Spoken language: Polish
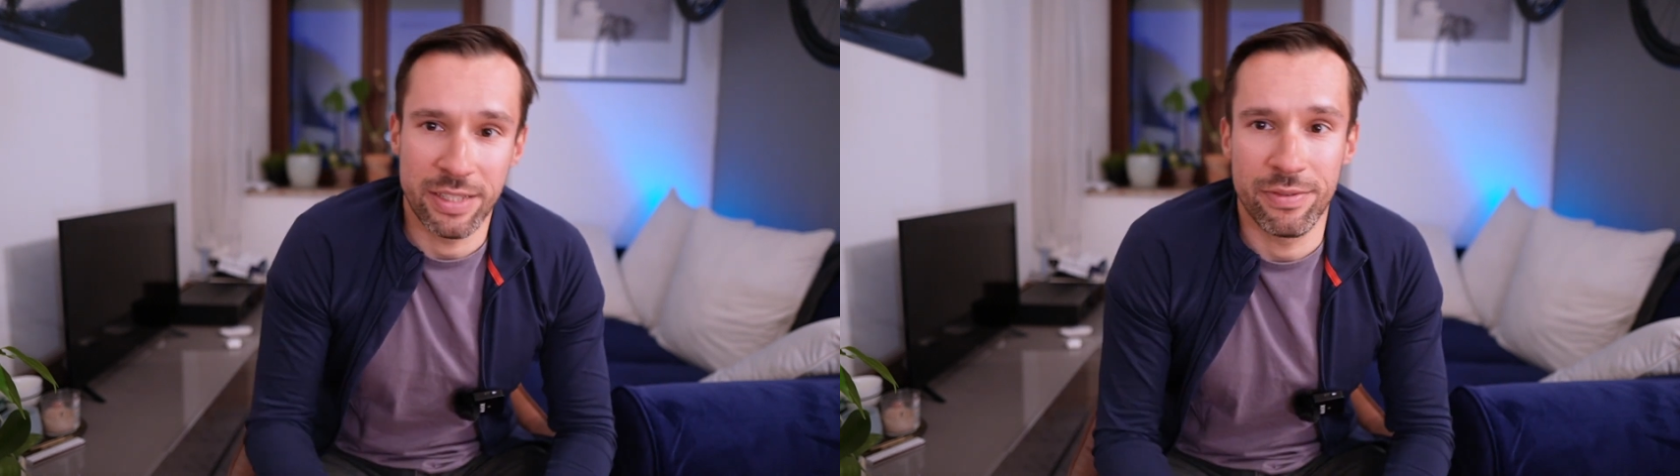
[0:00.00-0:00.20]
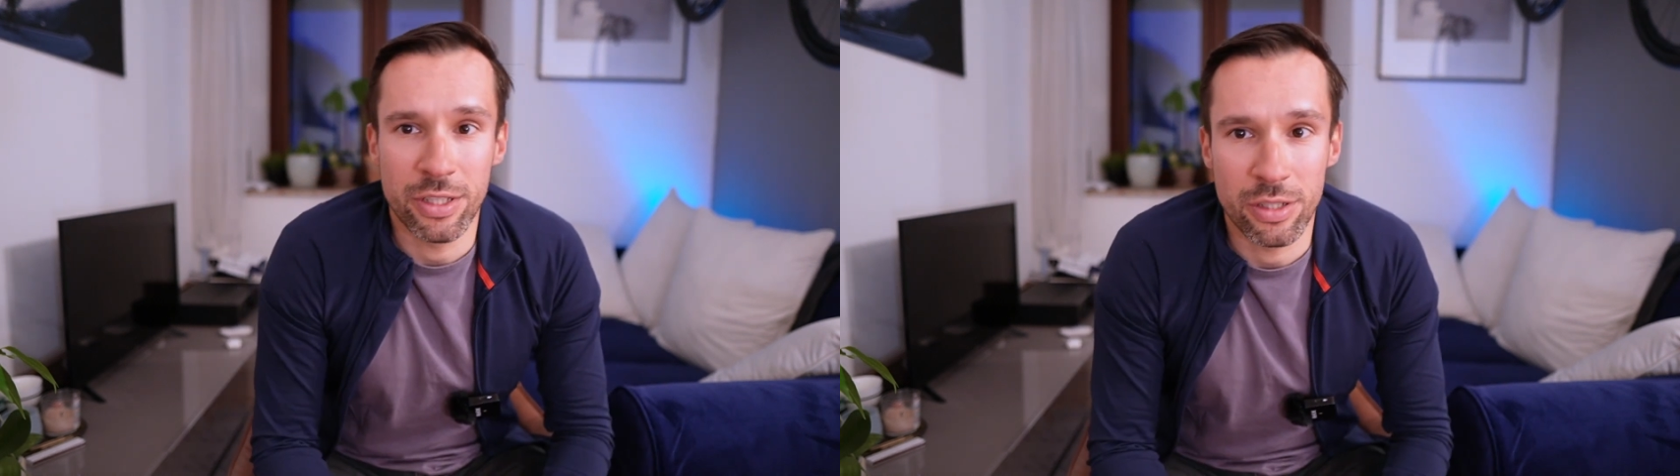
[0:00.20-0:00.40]

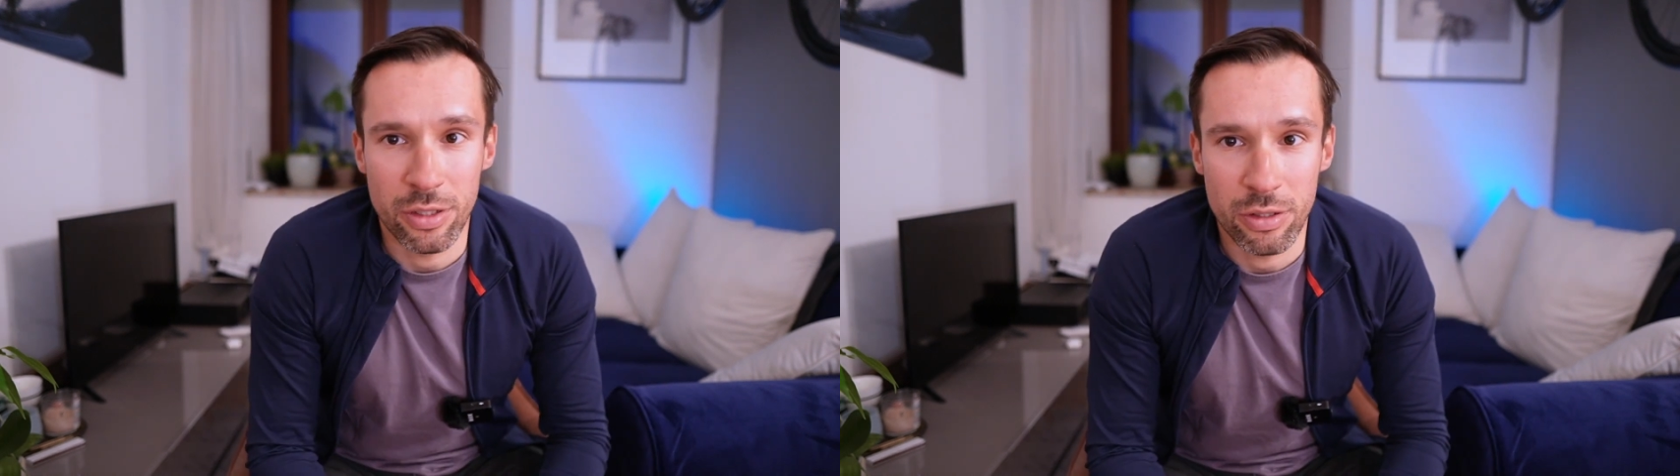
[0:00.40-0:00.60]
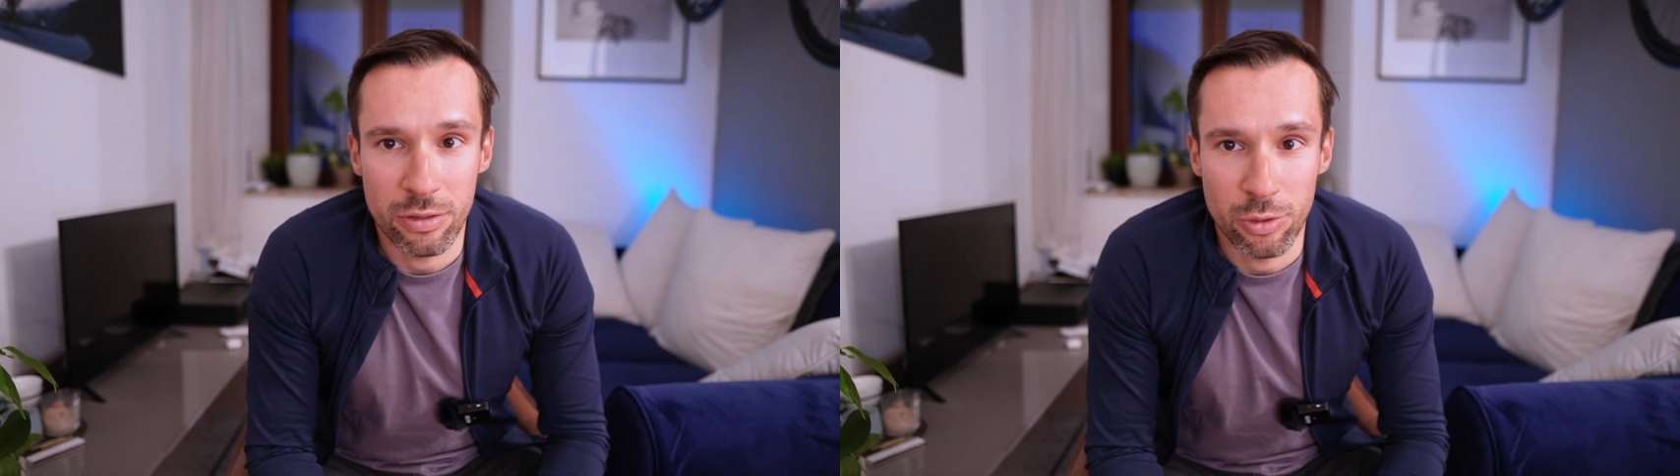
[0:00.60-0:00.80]

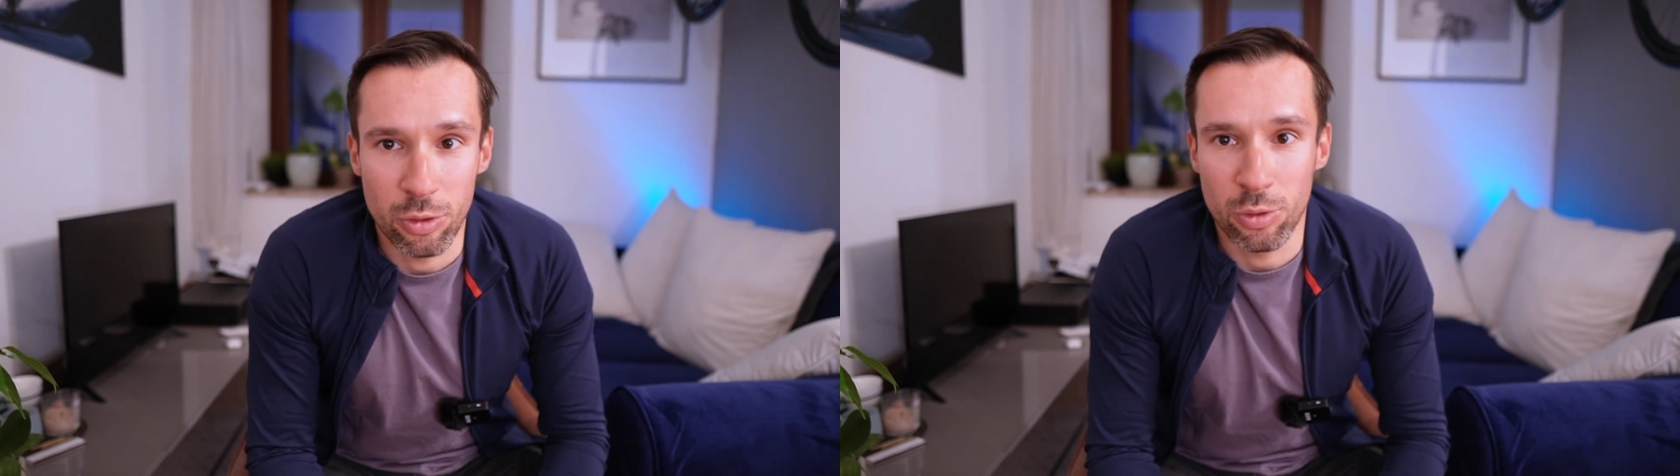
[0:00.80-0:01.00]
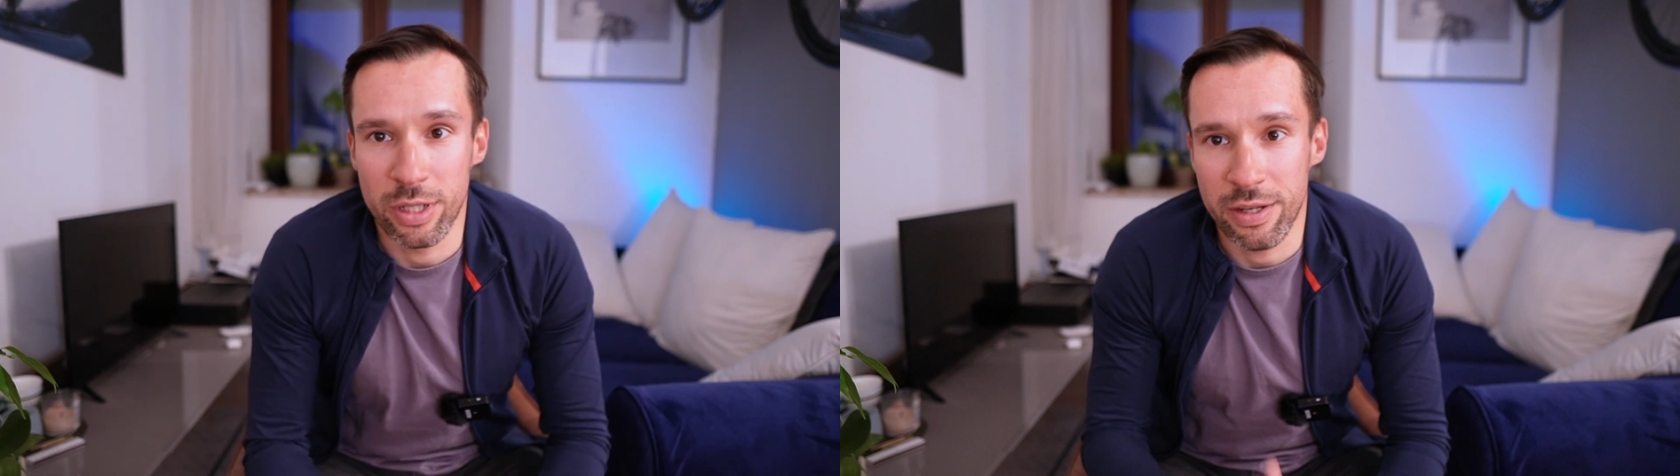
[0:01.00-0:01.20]
zewnętrznej
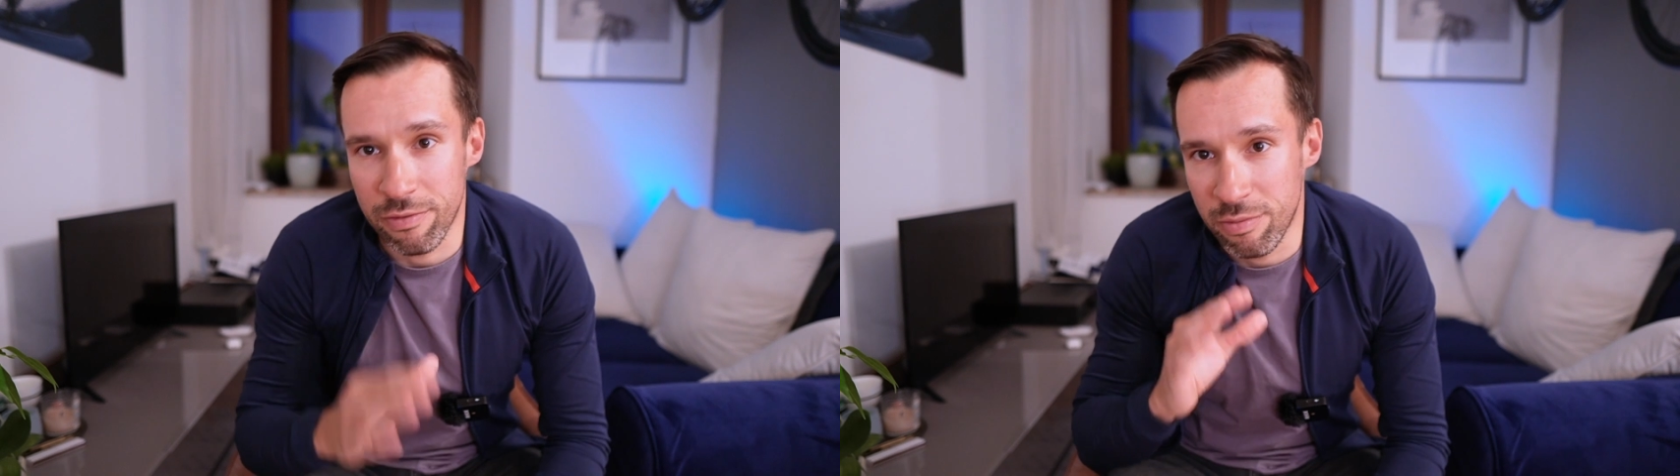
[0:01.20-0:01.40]
struktury